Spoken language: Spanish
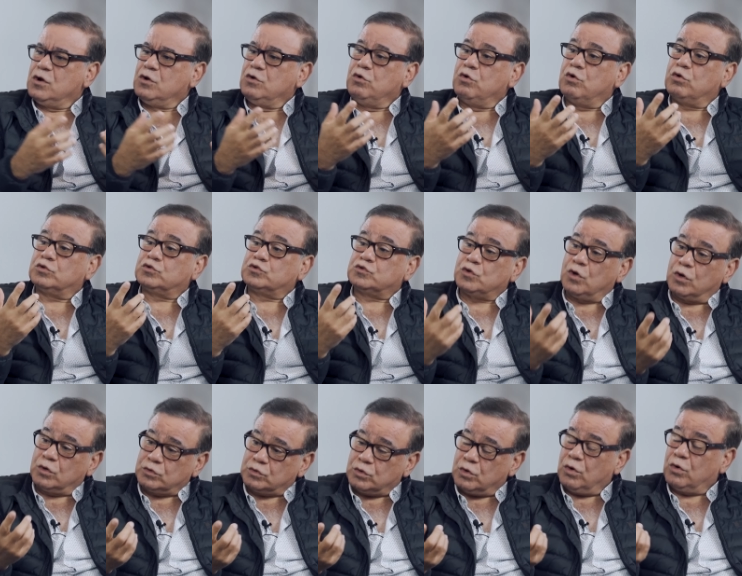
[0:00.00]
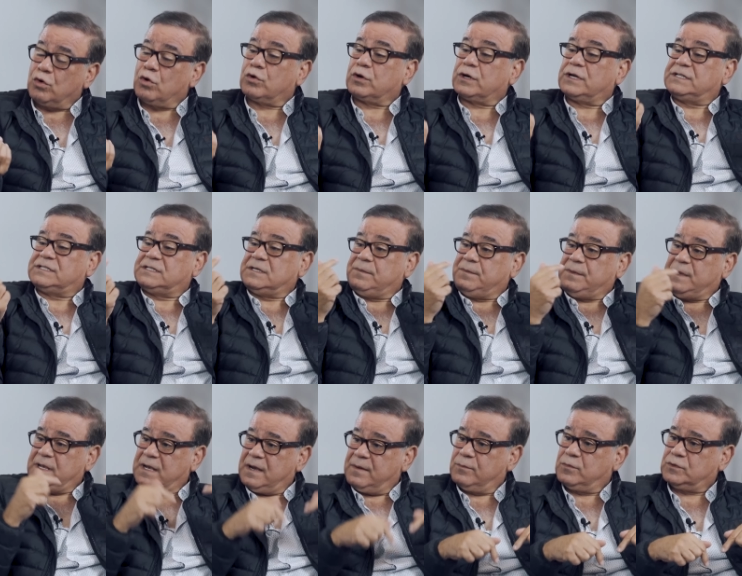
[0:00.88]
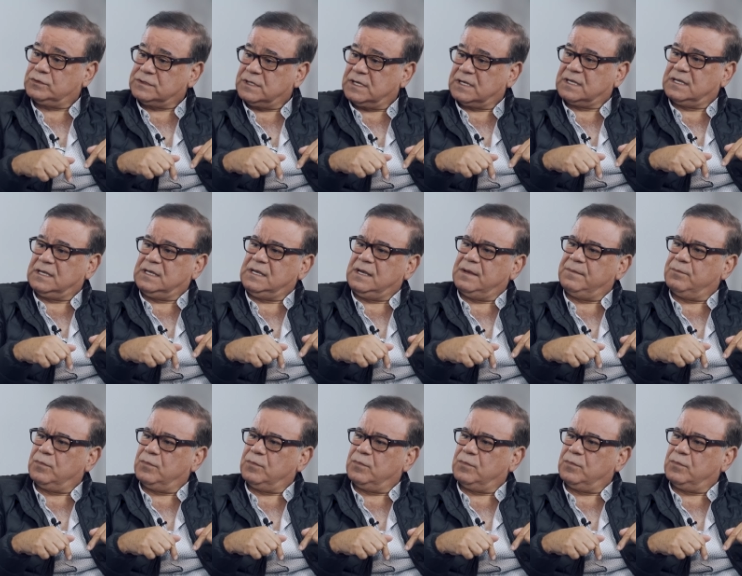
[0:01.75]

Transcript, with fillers: nosotros los recibíamos aquí